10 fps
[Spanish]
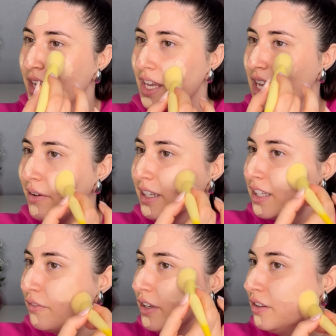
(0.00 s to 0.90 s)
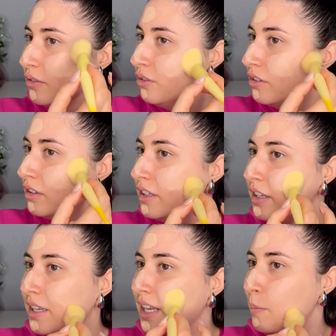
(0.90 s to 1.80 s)
Y vais a estar viendo
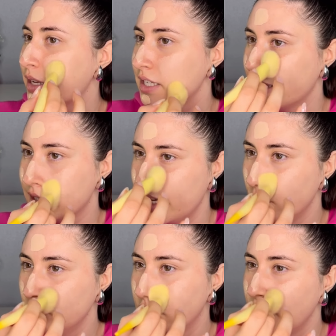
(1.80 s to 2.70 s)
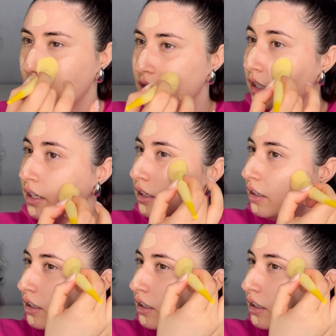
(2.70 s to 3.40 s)
que a pesar de ser un tinte,